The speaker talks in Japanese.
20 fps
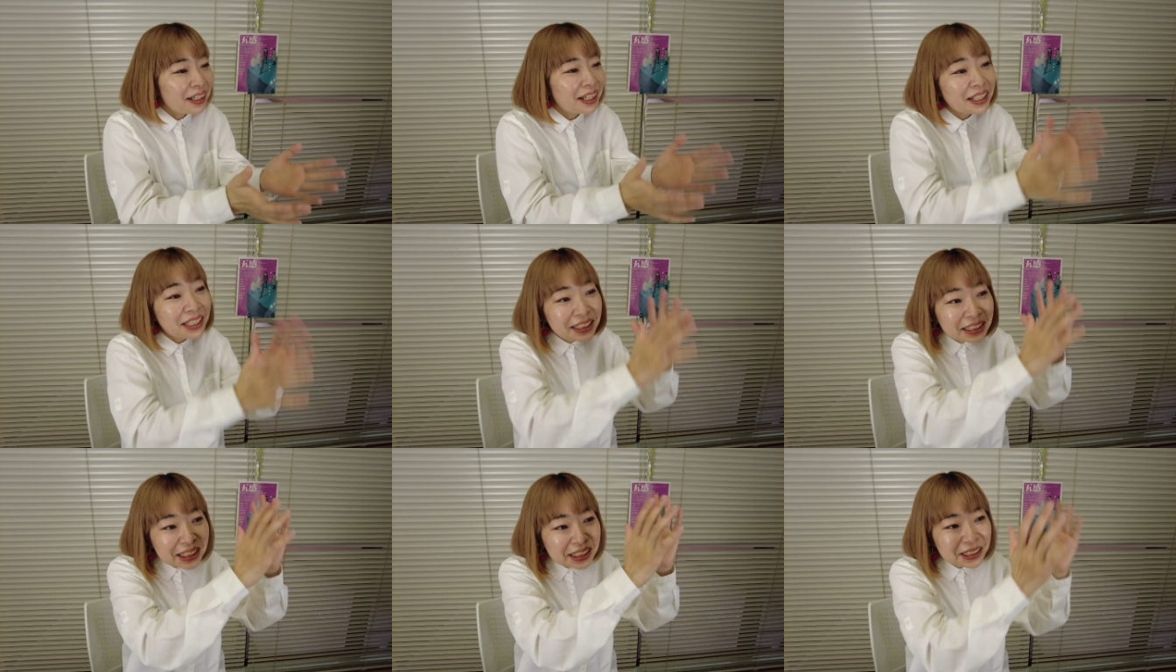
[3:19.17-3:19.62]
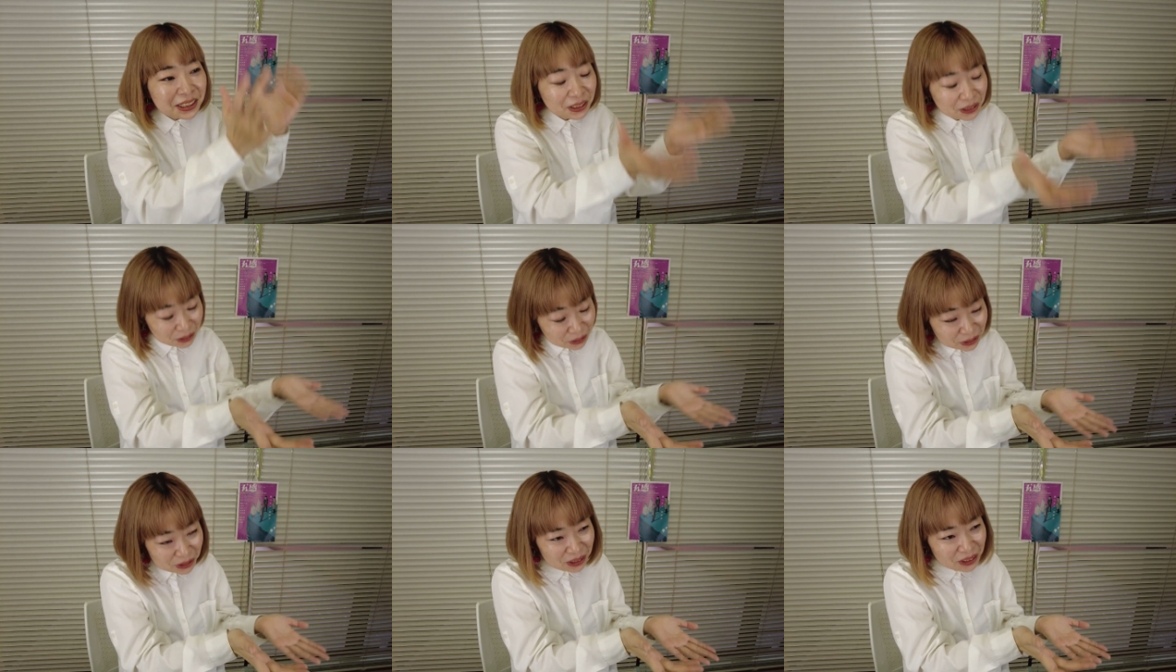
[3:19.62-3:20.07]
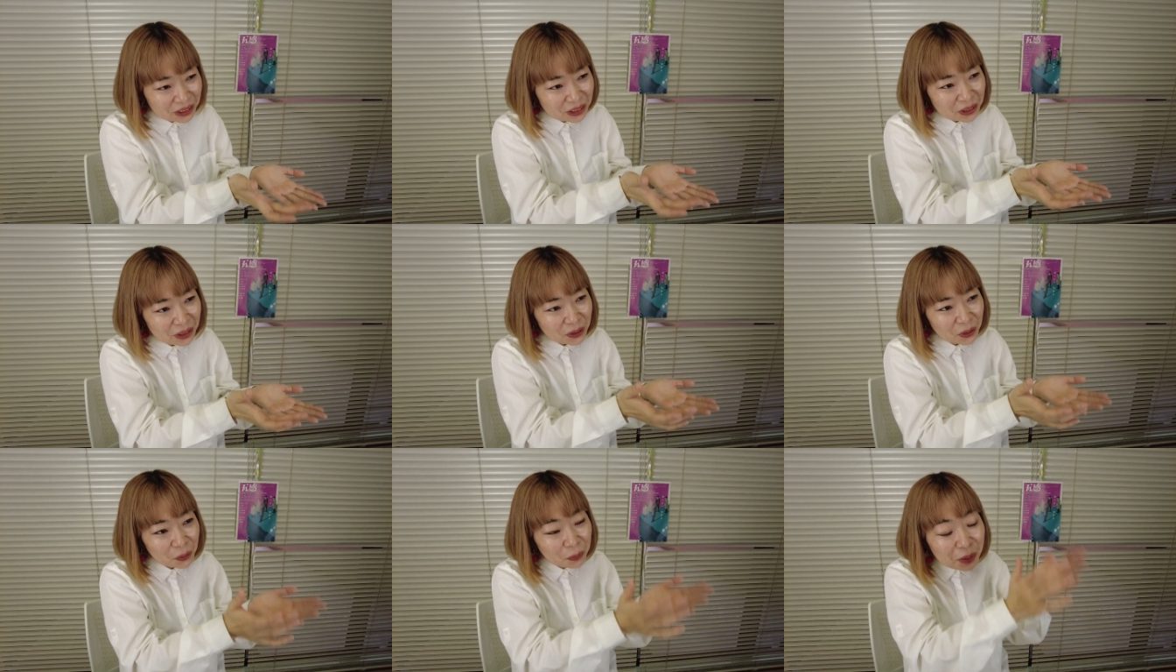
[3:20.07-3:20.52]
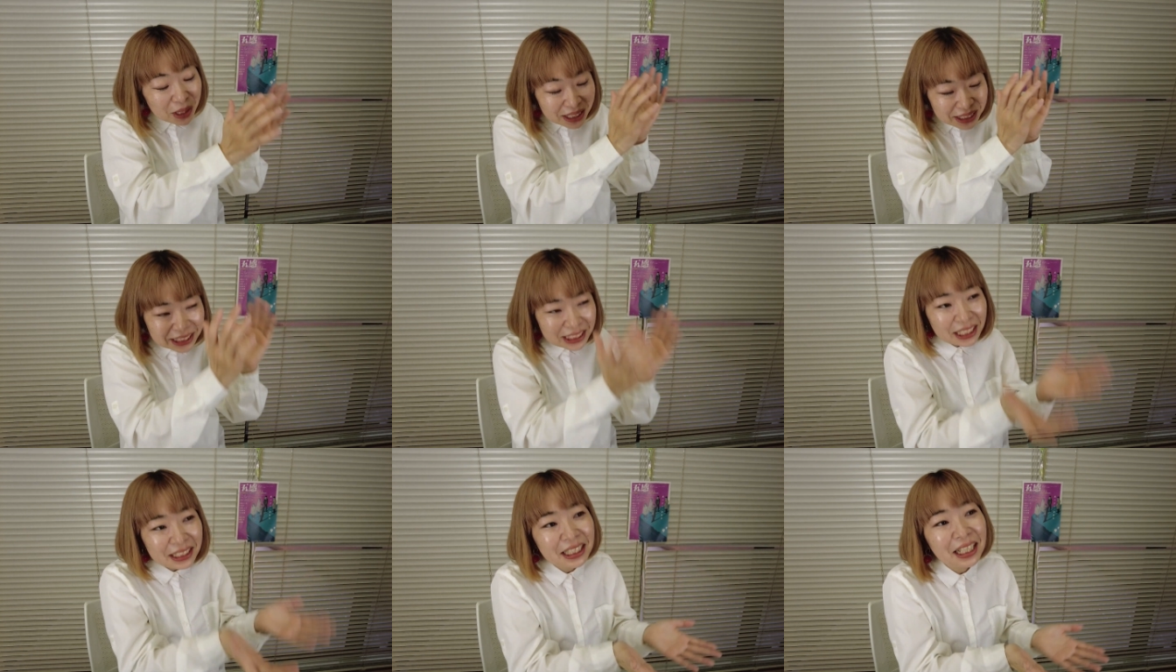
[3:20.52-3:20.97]
平立神宮にお面
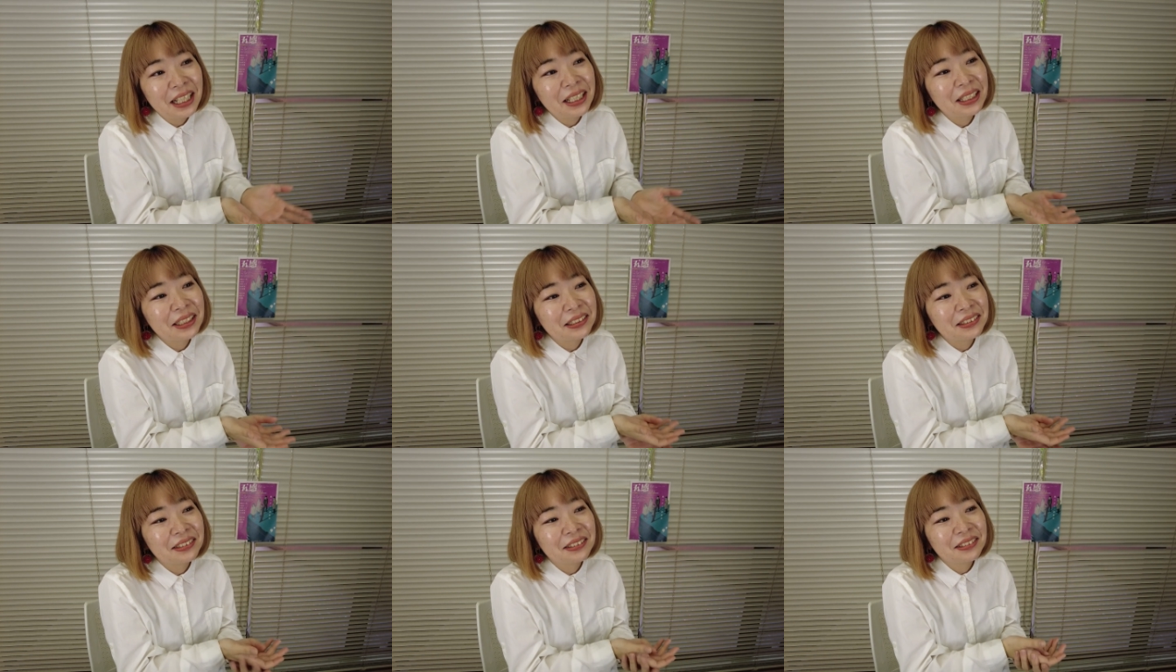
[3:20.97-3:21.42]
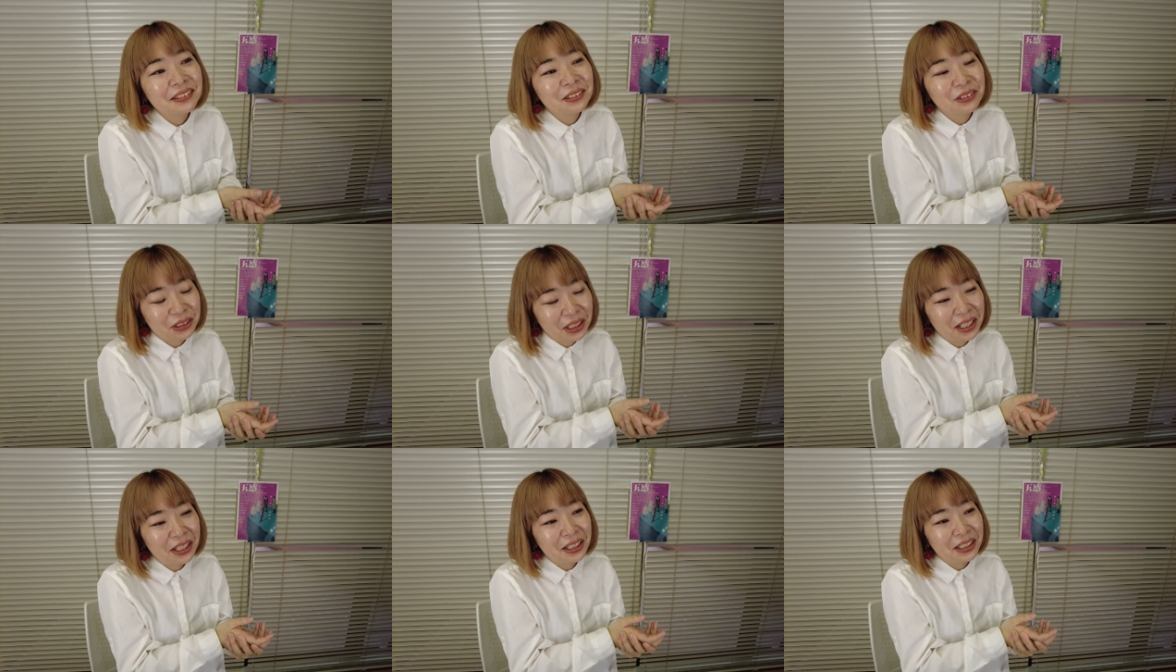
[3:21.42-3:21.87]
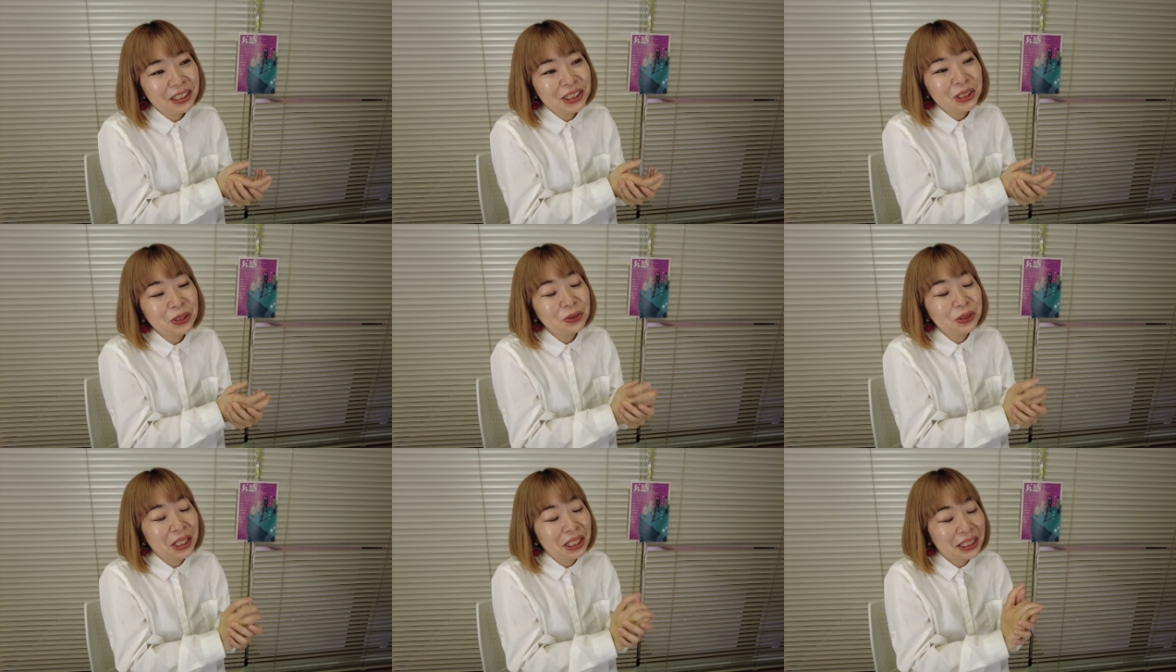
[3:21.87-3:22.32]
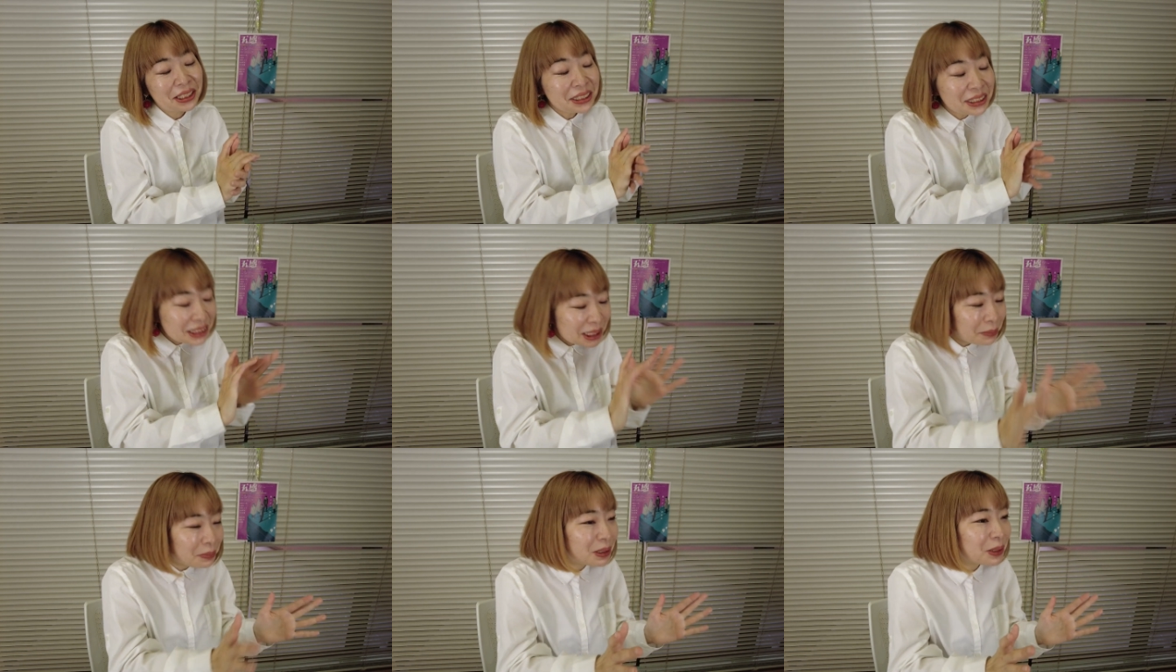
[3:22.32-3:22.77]
しかないくて衣装なんか
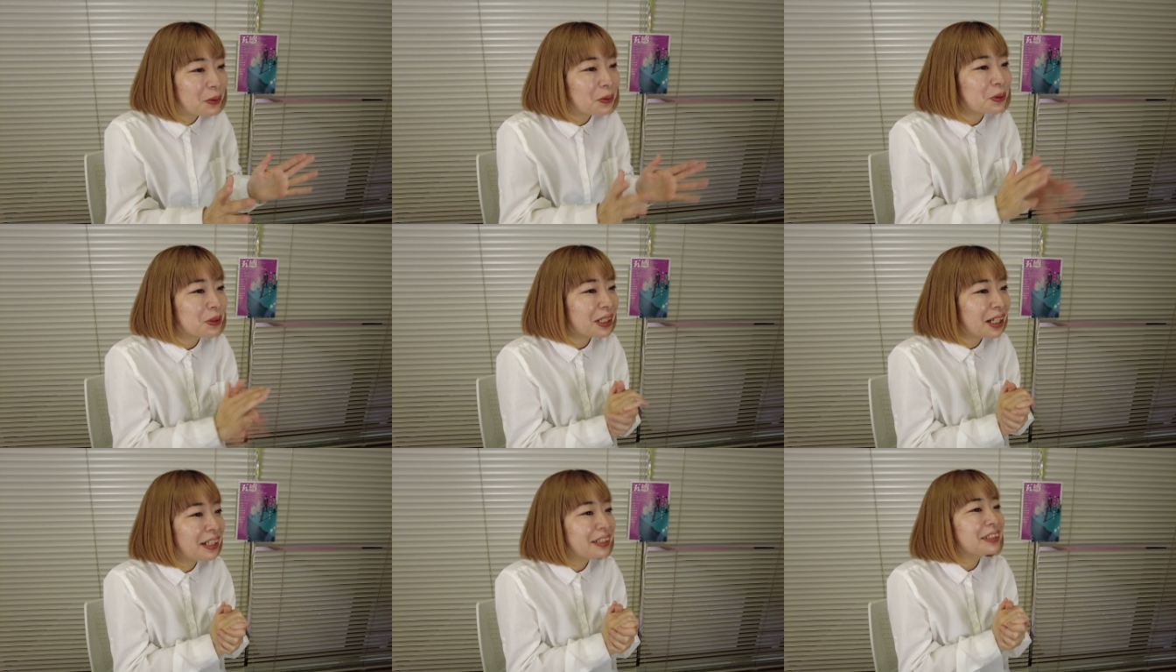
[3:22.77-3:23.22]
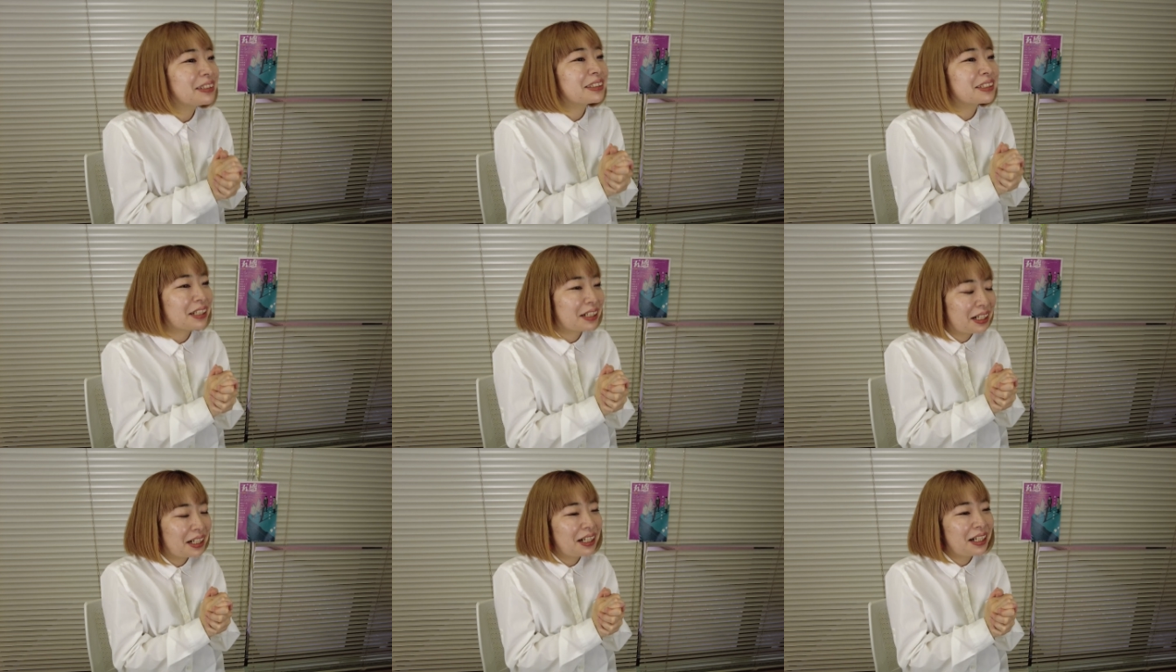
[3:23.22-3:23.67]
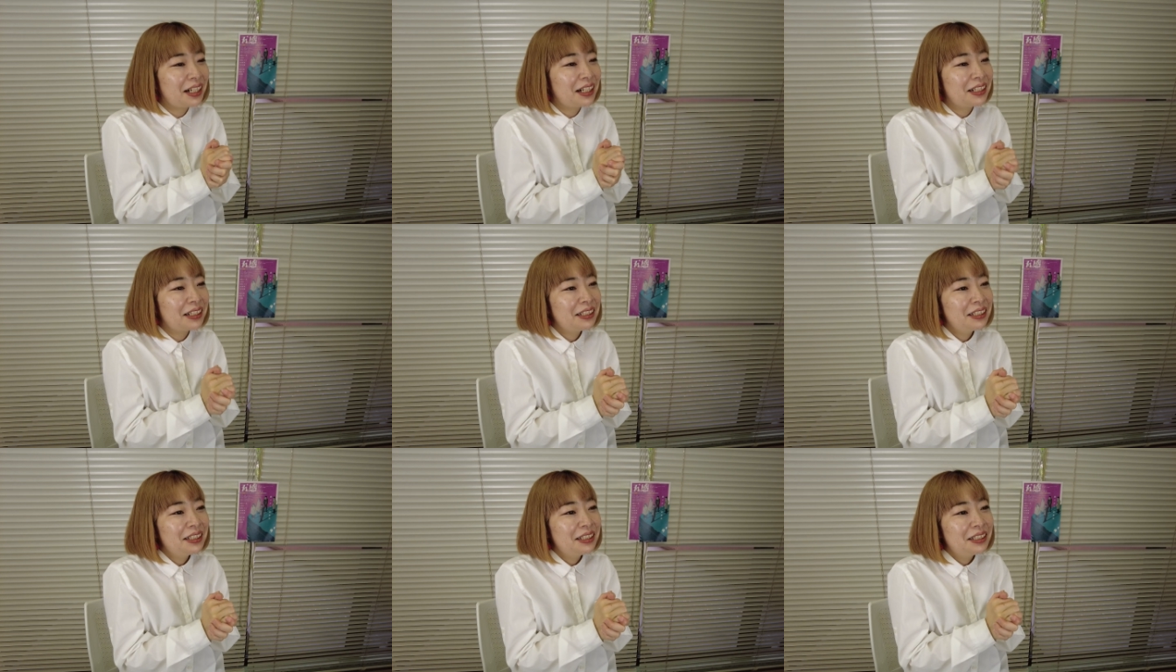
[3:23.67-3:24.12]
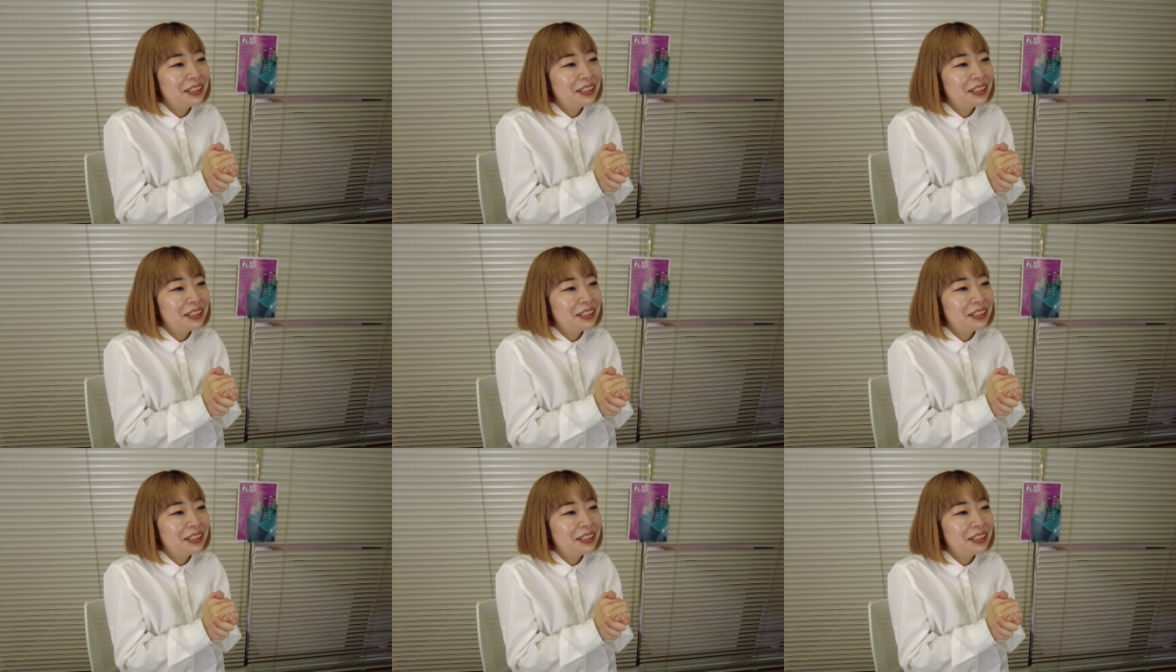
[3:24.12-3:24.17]
一切見たことないですから、